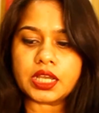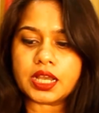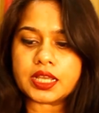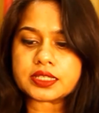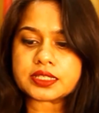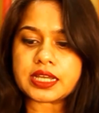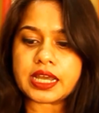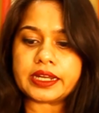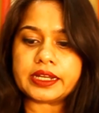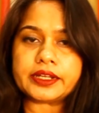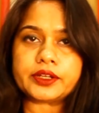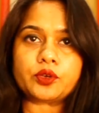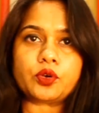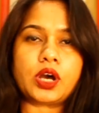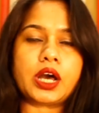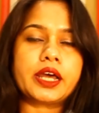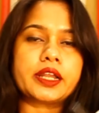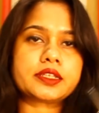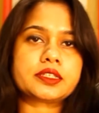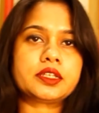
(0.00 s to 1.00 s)
स्कारलेट
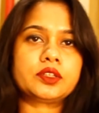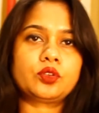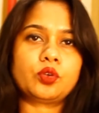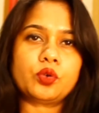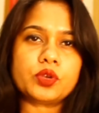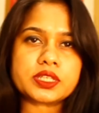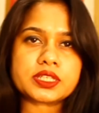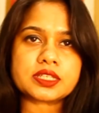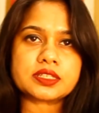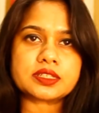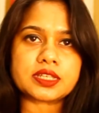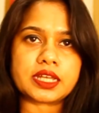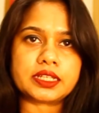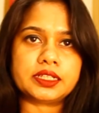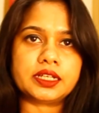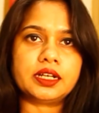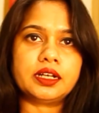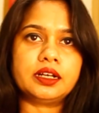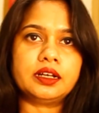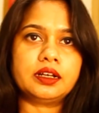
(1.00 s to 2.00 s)
ओहारा से थोड़ी सी
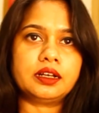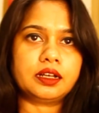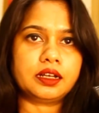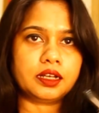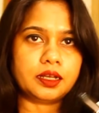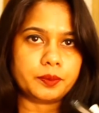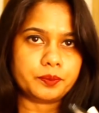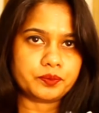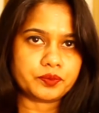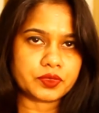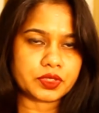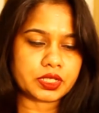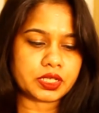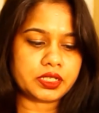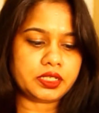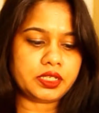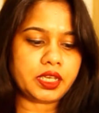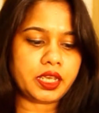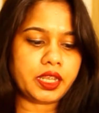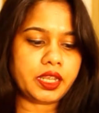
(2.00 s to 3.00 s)
ज़्यादा um,
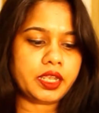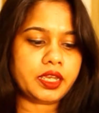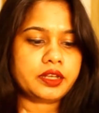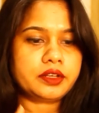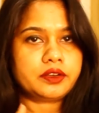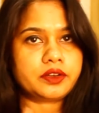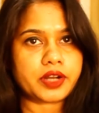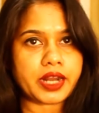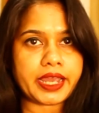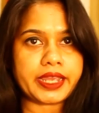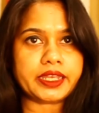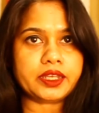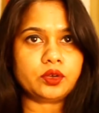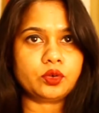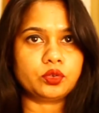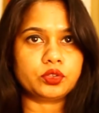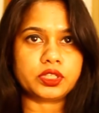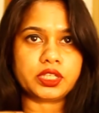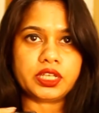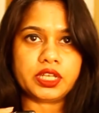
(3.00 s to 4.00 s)
ये ड्राइंग
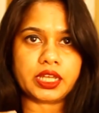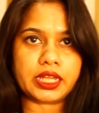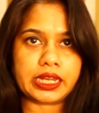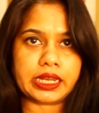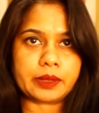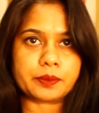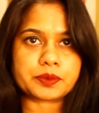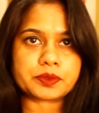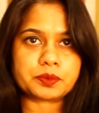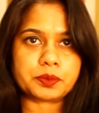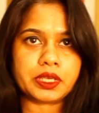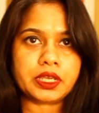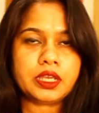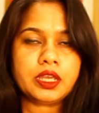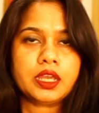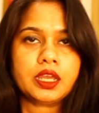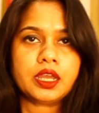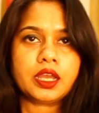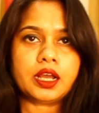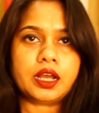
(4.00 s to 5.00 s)
होती है लिप्स पे
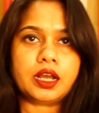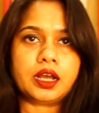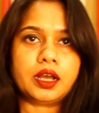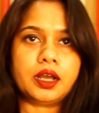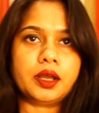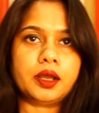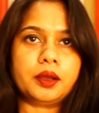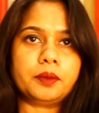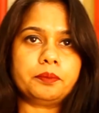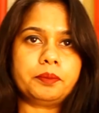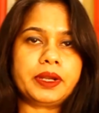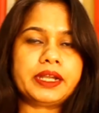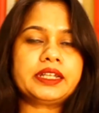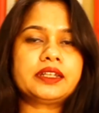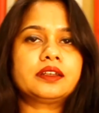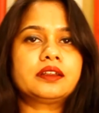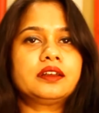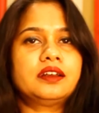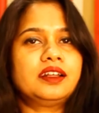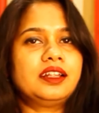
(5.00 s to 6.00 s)
बट
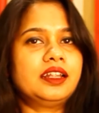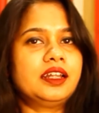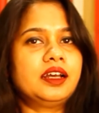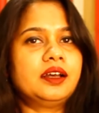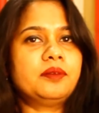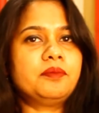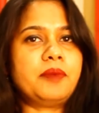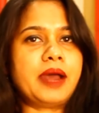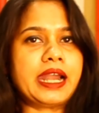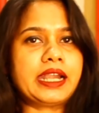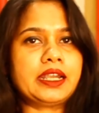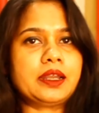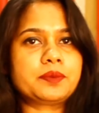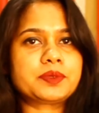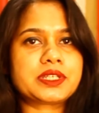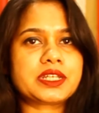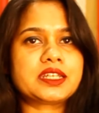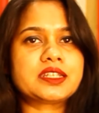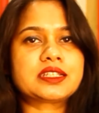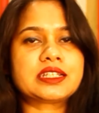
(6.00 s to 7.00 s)
uh, मैट
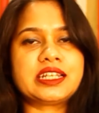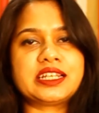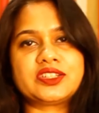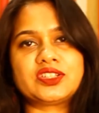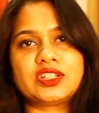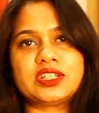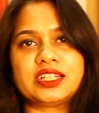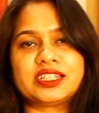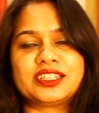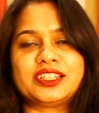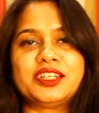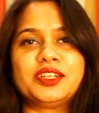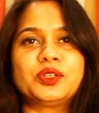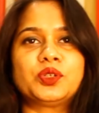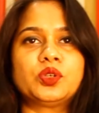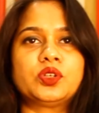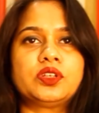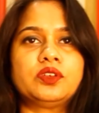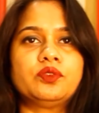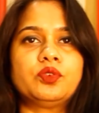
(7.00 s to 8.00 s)
लिपस्टिक इसलिए अच्छी लगती हैं
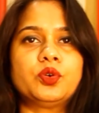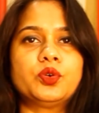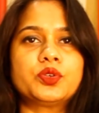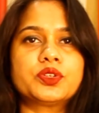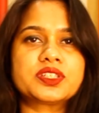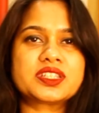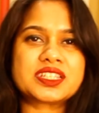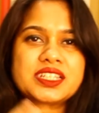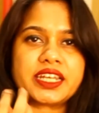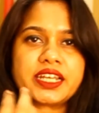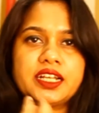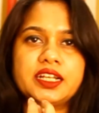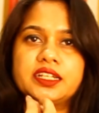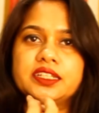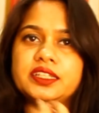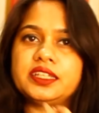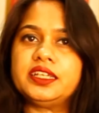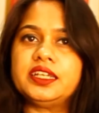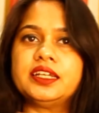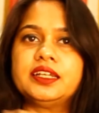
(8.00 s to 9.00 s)
क्योंकि वो स्टिक
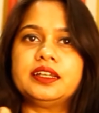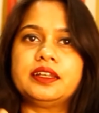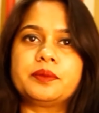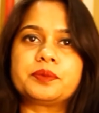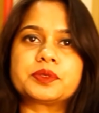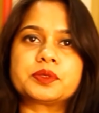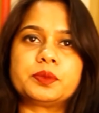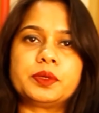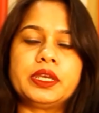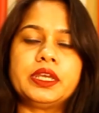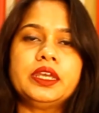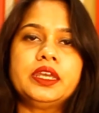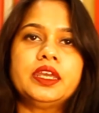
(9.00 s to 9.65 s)
करती हैं लिप्स पे